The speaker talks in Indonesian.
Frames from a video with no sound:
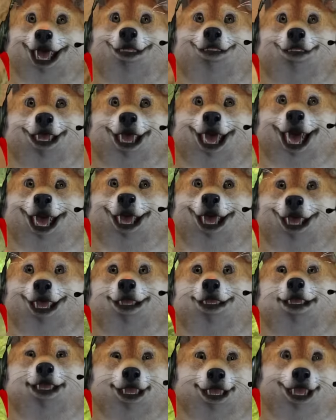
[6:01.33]
bertahan
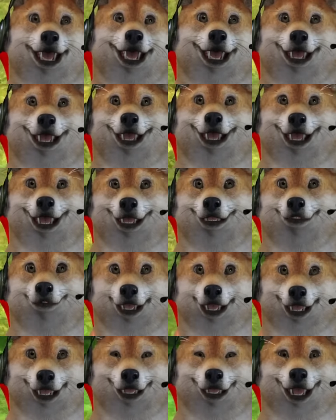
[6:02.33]
hidup sepertinya ya kan
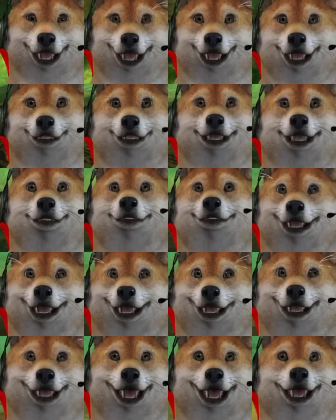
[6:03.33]
wadah wadah oke lah
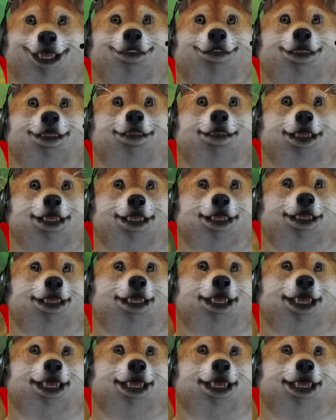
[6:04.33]
kita akan berburu dulu